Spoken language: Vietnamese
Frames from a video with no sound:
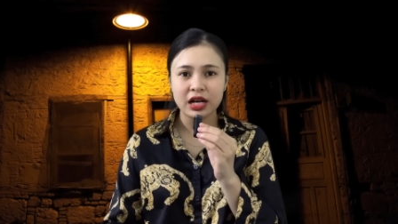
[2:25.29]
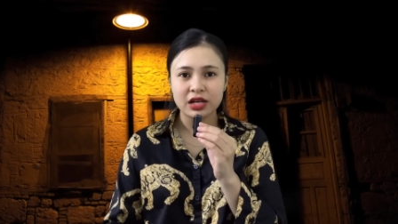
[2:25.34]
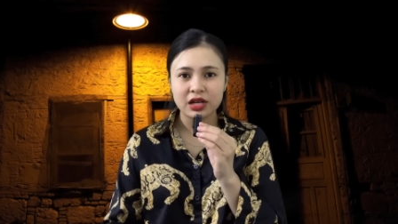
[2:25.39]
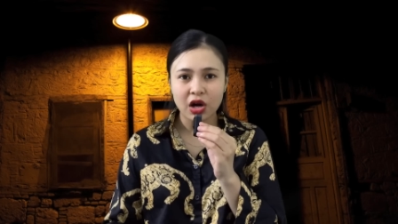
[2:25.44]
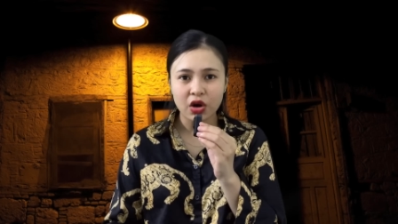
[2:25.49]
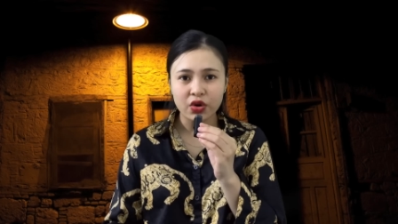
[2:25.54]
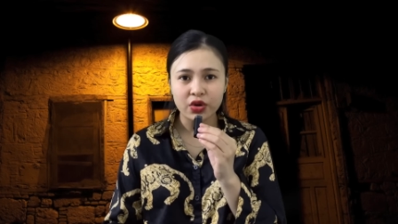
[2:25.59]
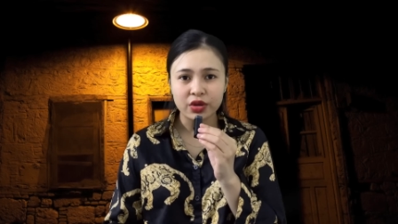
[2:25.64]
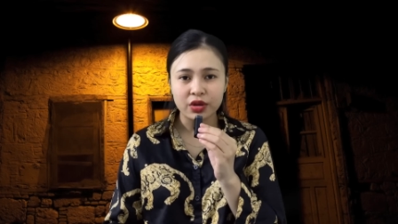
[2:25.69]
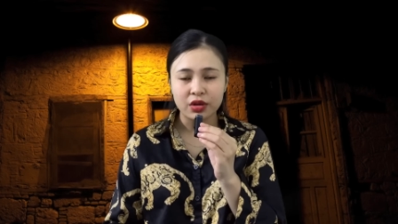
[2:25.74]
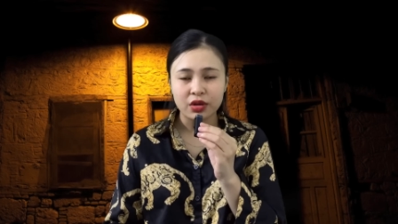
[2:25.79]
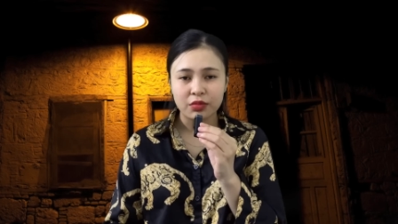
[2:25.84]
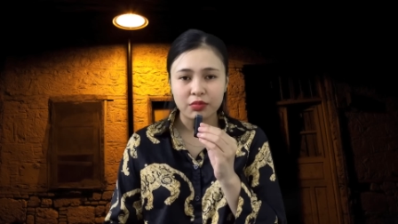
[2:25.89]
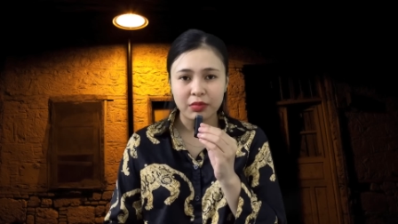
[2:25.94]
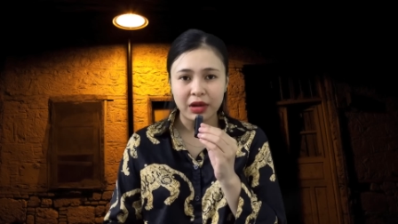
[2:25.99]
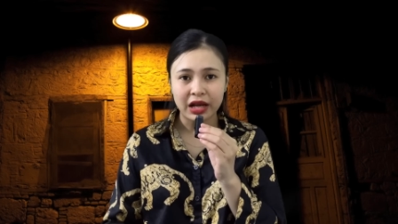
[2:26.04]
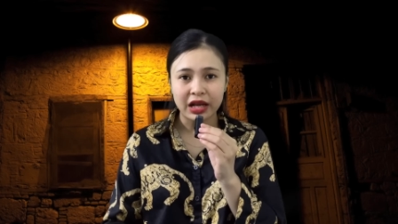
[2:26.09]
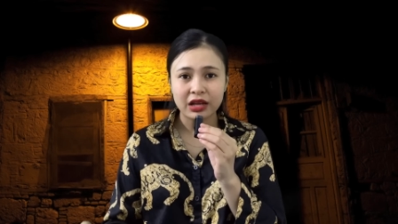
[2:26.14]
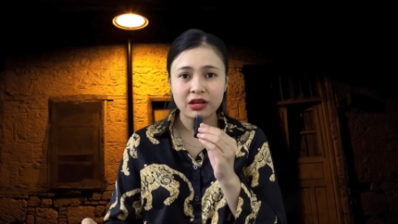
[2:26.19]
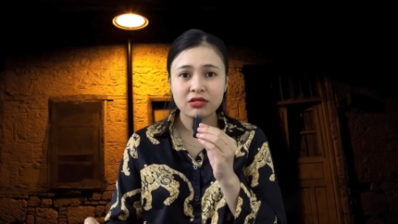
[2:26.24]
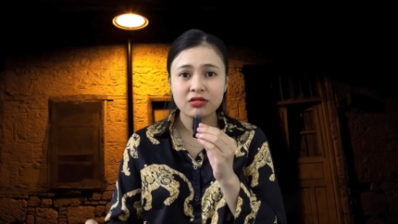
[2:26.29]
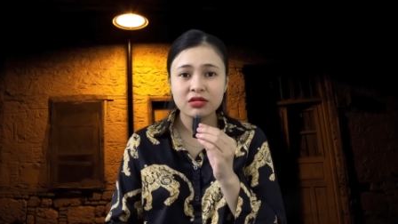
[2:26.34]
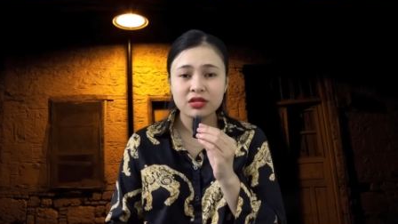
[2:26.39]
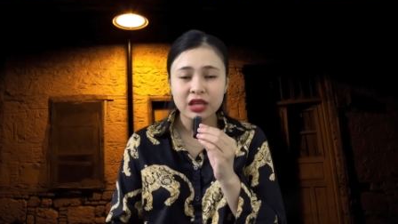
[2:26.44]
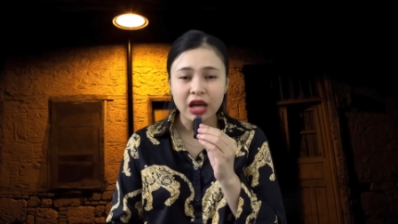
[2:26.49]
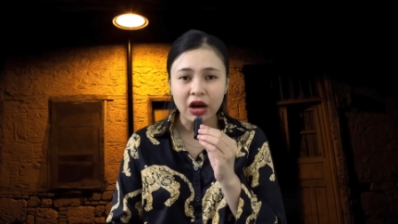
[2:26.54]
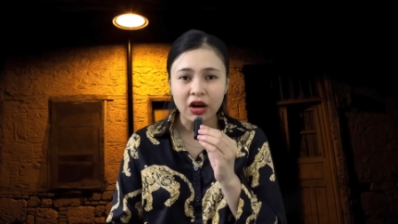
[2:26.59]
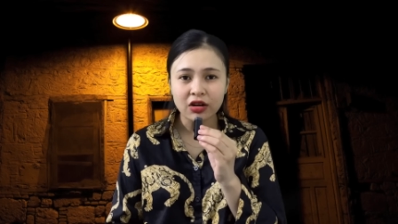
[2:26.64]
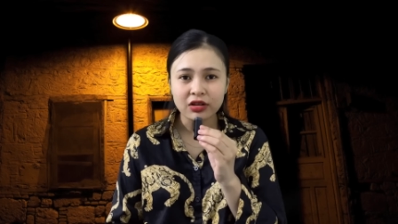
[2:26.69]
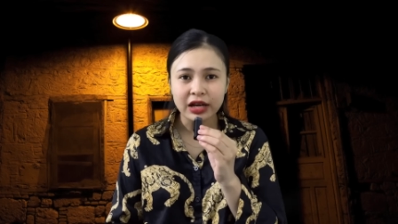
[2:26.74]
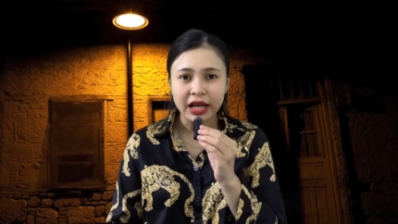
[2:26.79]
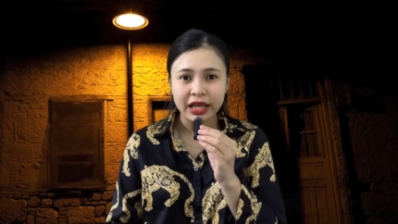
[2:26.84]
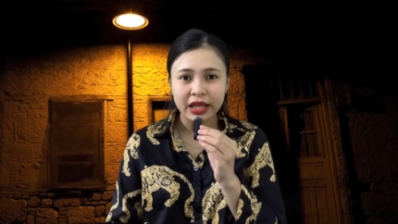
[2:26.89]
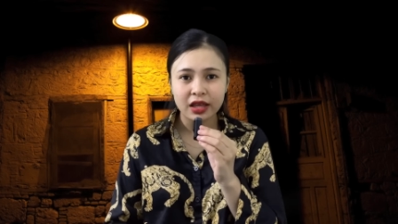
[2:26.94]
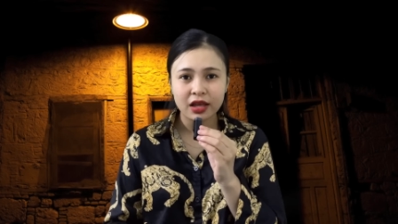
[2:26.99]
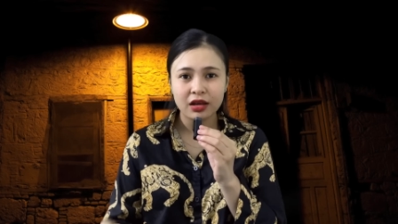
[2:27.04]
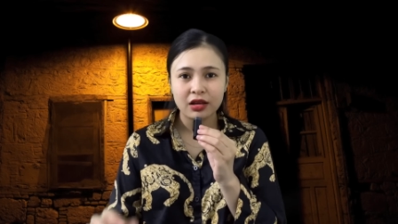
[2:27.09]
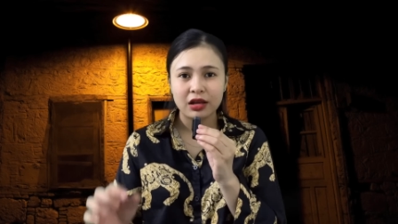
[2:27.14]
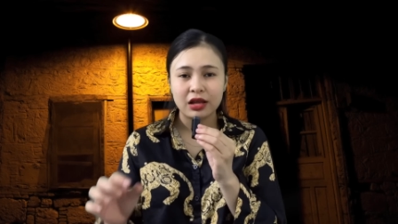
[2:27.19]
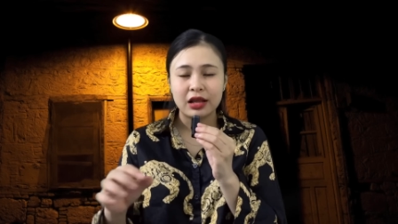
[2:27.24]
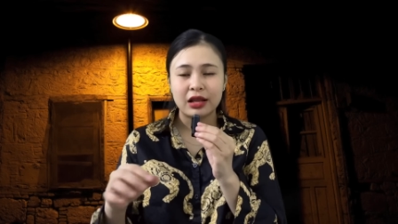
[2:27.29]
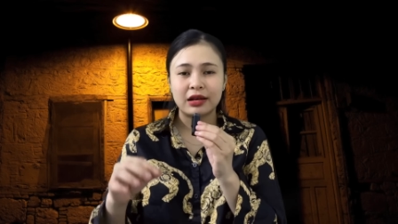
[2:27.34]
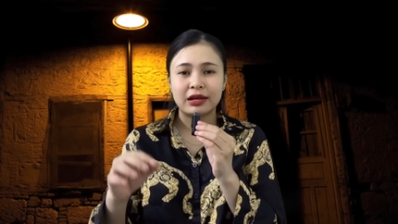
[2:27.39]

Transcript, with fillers: ra rồi, mà cái đứa nhỏ này á,